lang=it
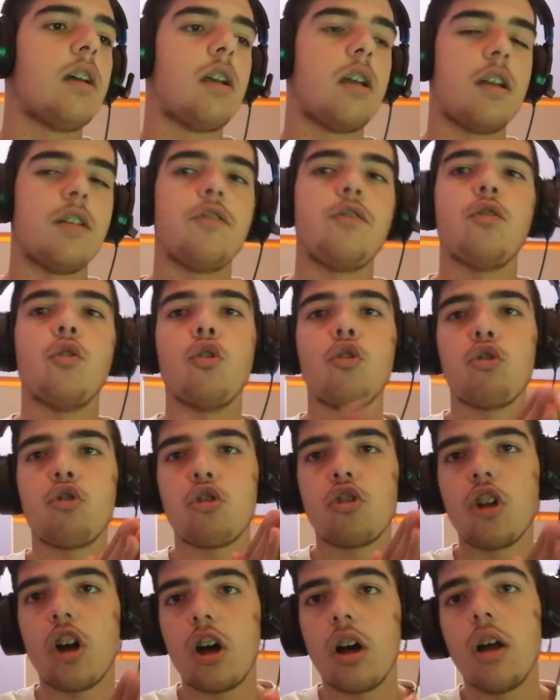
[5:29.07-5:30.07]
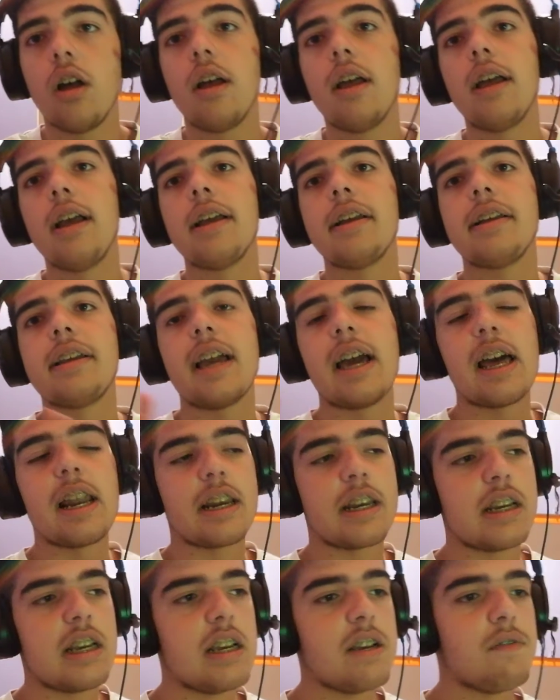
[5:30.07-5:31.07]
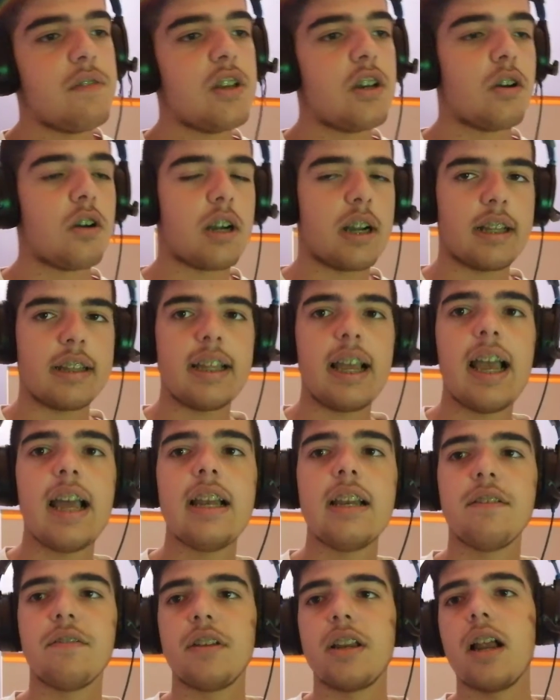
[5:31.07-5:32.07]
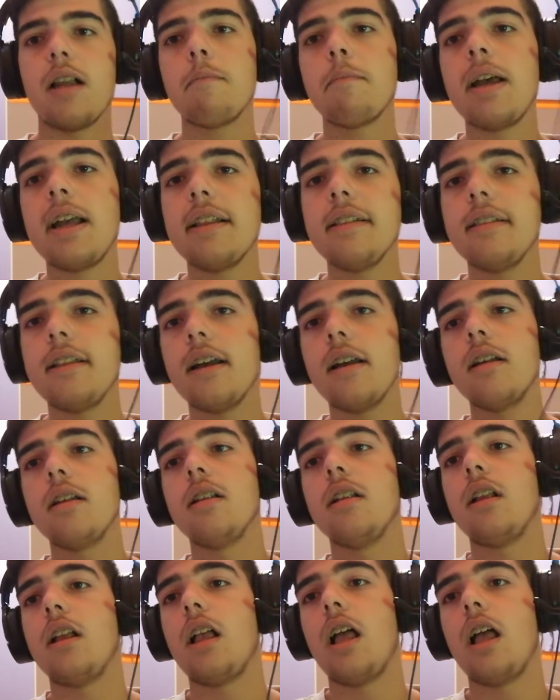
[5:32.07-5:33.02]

È, giusto che arrivi Locatelli, finalmente.